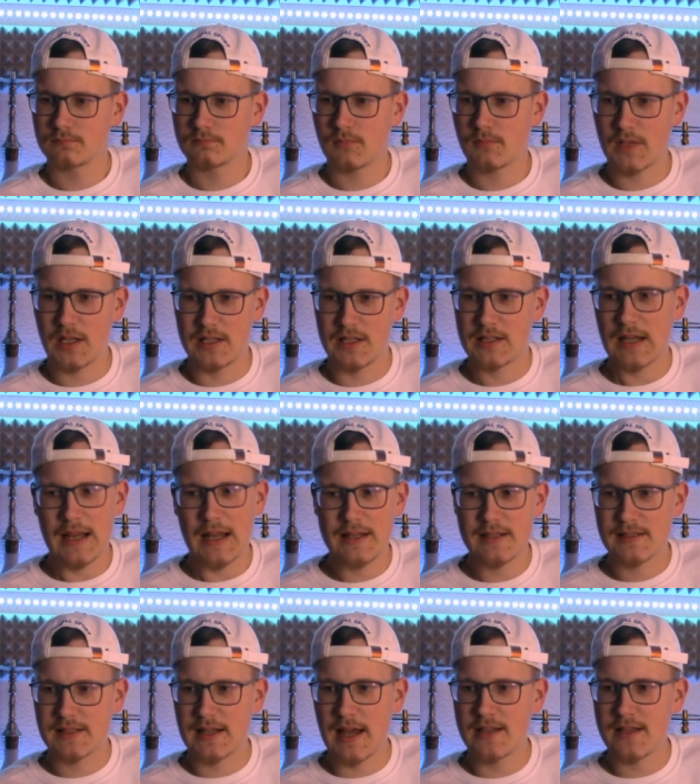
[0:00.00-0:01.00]
Ich kann
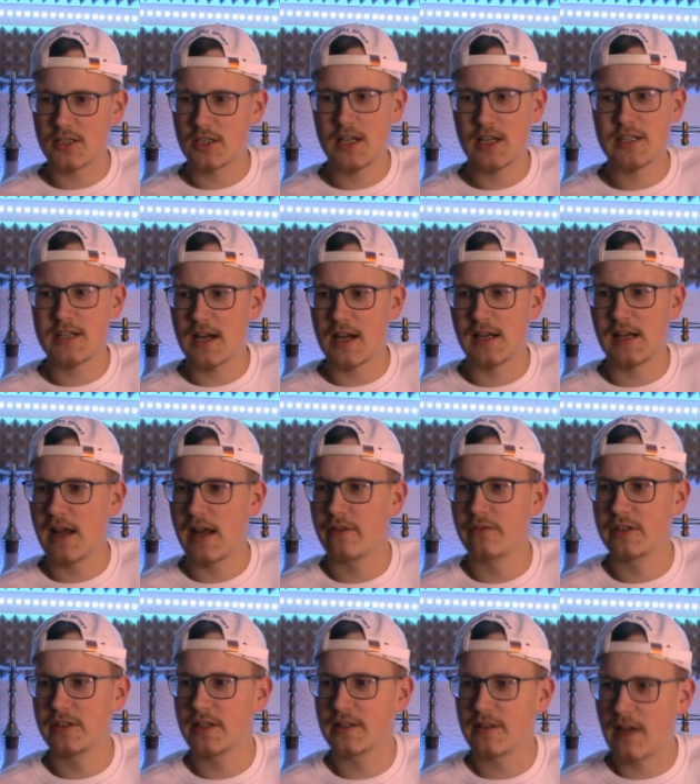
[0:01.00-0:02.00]
jetzt ganz schlecht erklären,
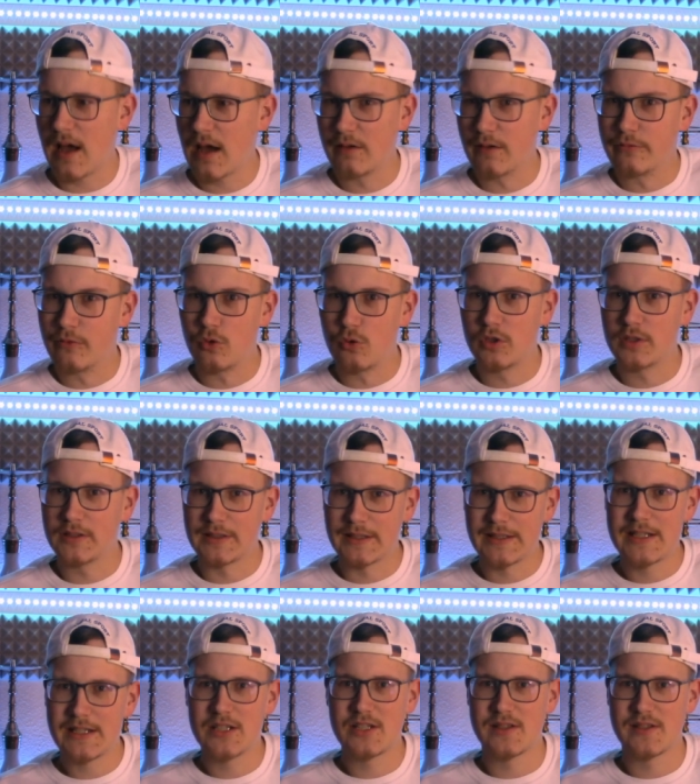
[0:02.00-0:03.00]
wie eine Drachenfrucht
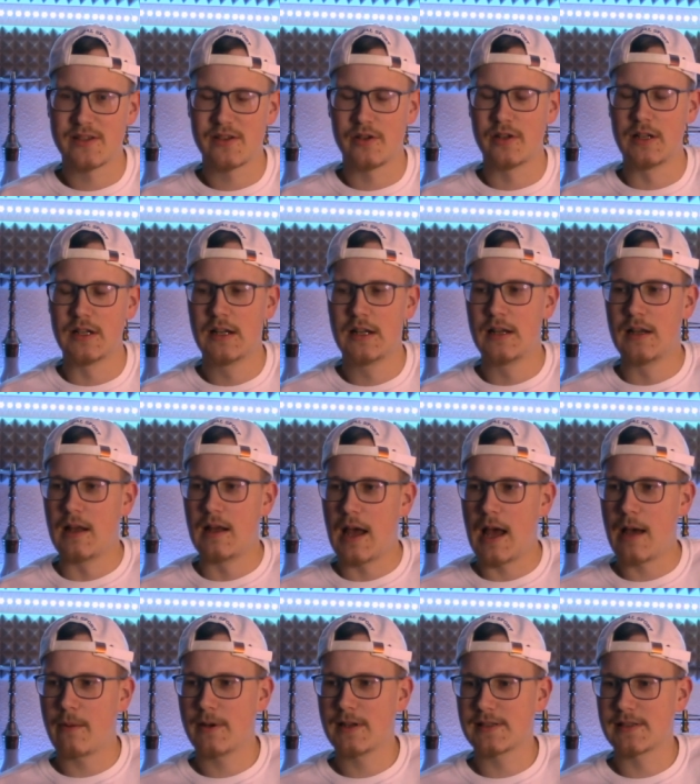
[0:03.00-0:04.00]
riechen soll.
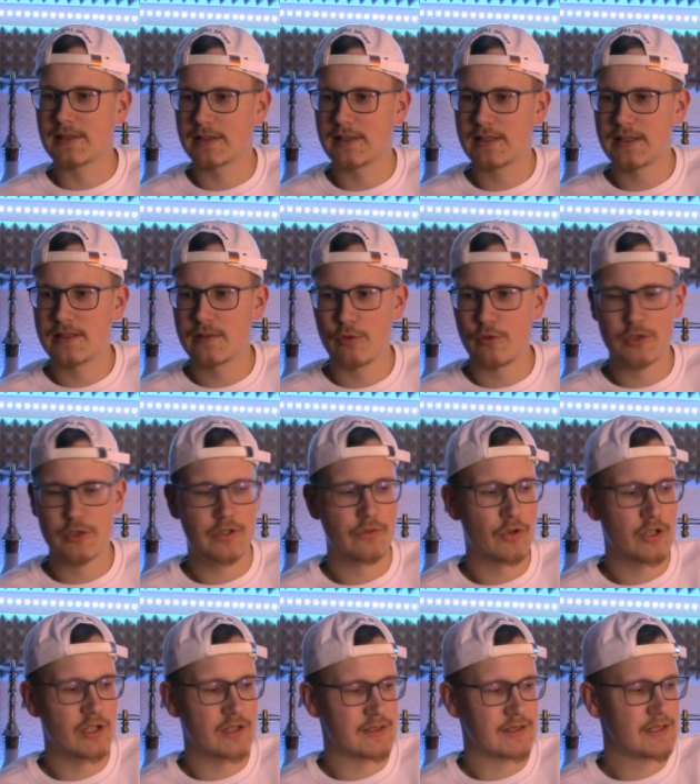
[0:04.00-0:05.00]
Aber es riecht, ihr müsst
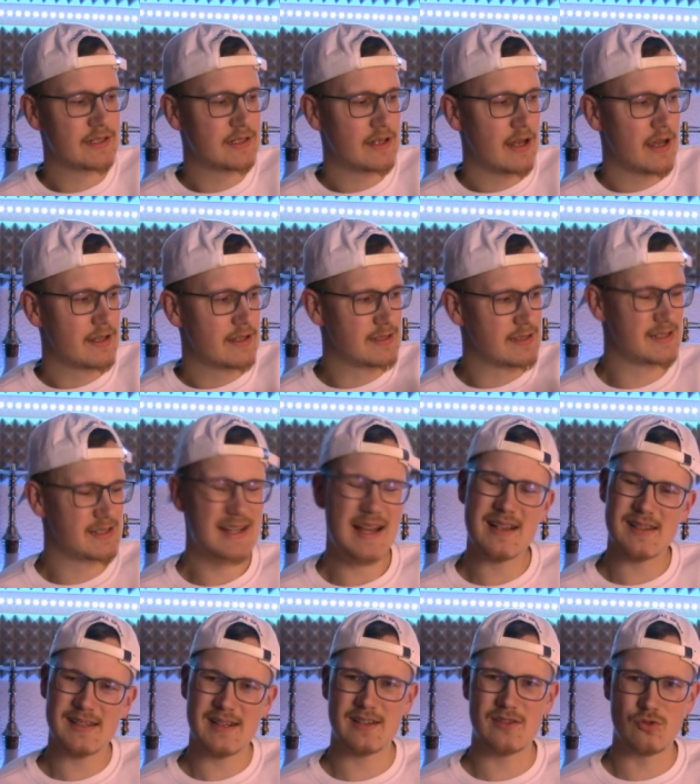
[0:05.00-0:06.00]
es riecht
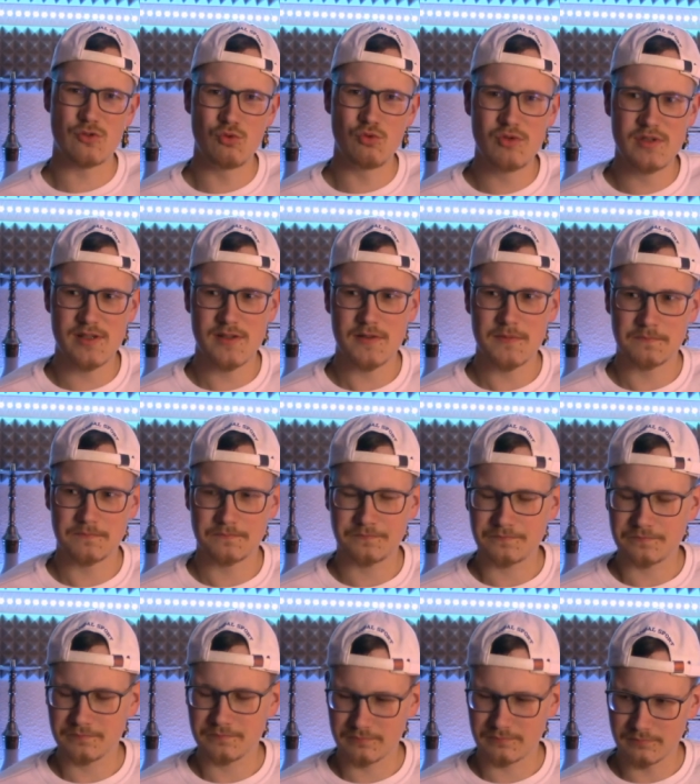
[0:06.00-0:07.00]
sehr, sehr süß.
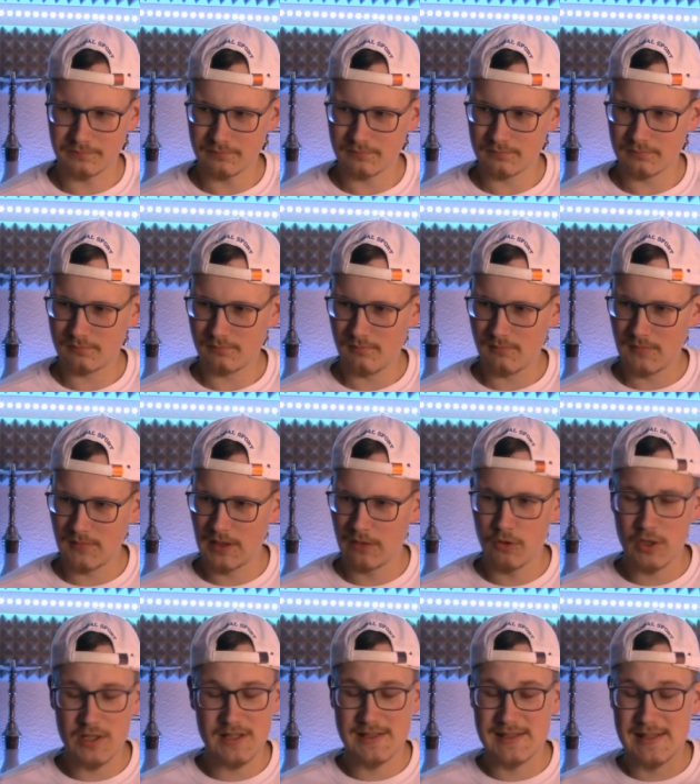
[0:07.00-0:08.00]

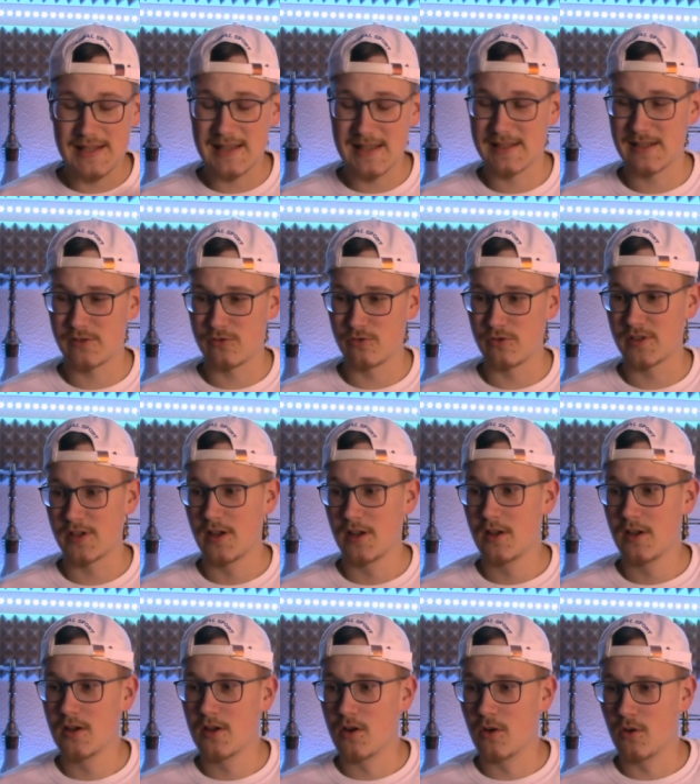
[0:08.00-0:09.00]
Wirklich sehr, sehr süß.
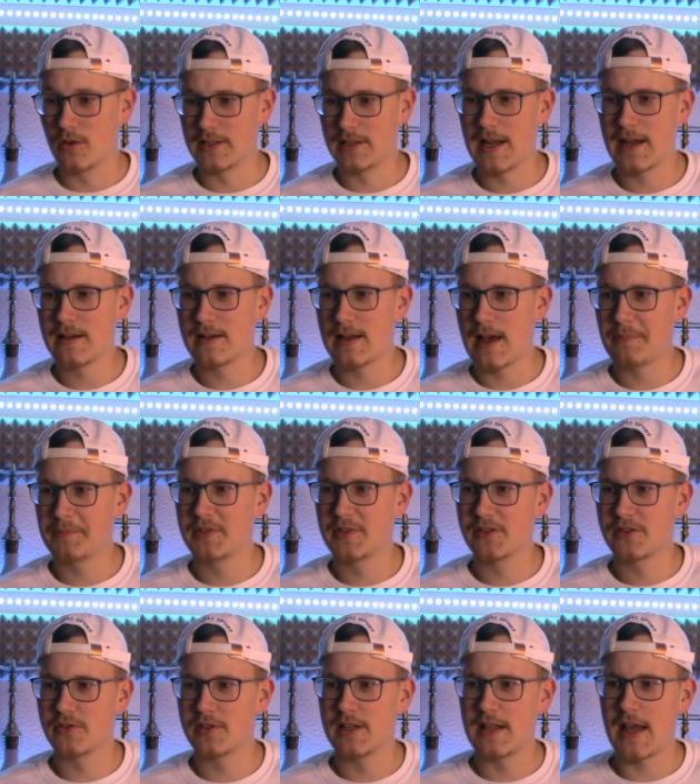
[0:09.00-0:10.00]
Und dann habt ihr
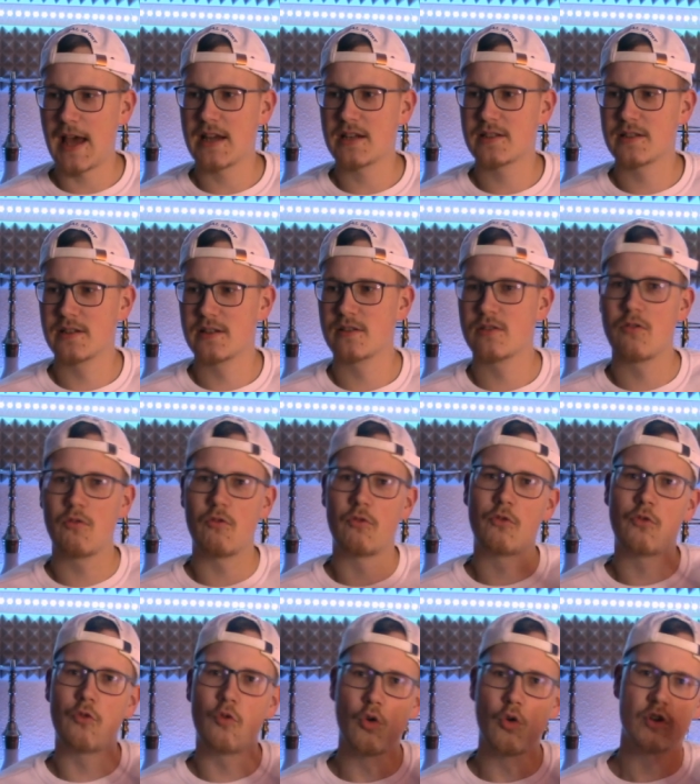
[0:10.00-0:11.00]
so eine leichte
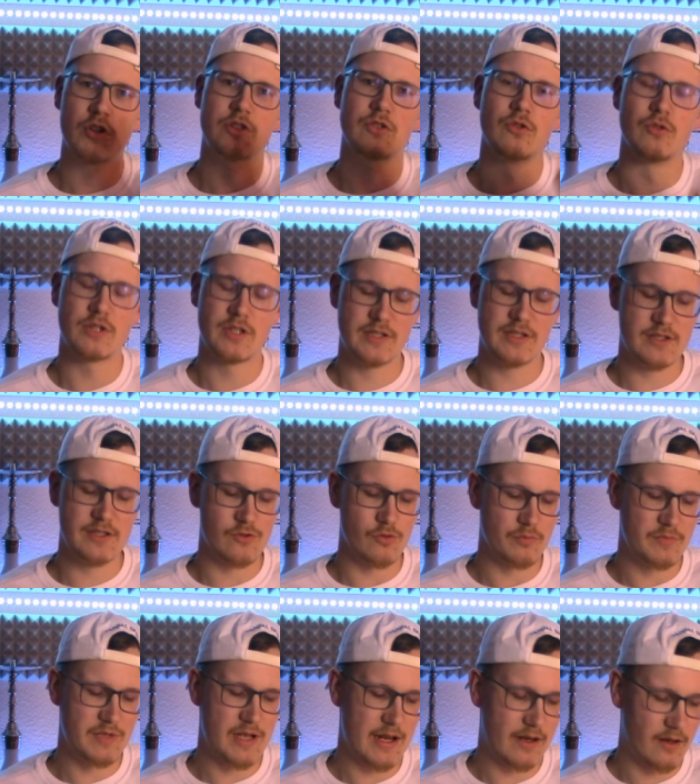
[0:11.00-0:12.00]
Fruchtnote, die so
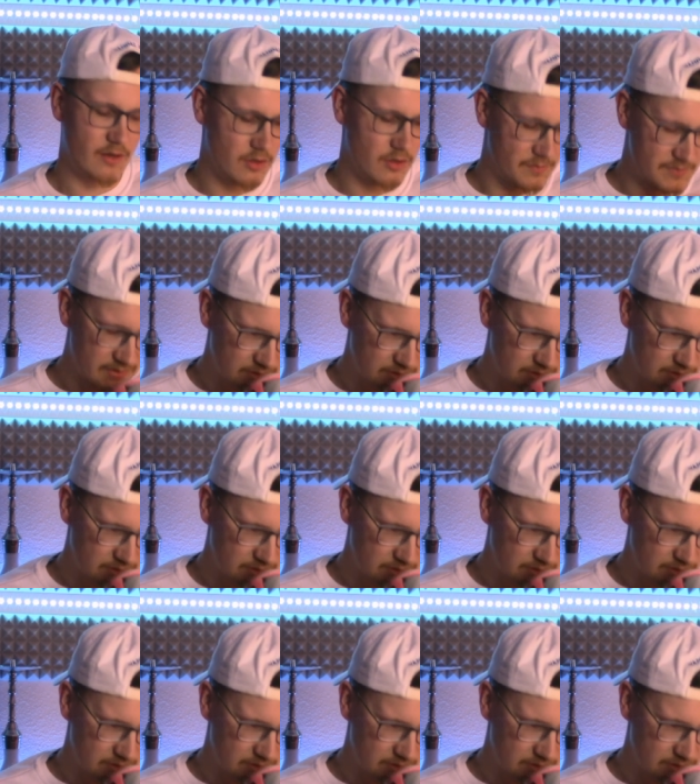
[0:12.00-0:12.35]
um die Ecke kommt.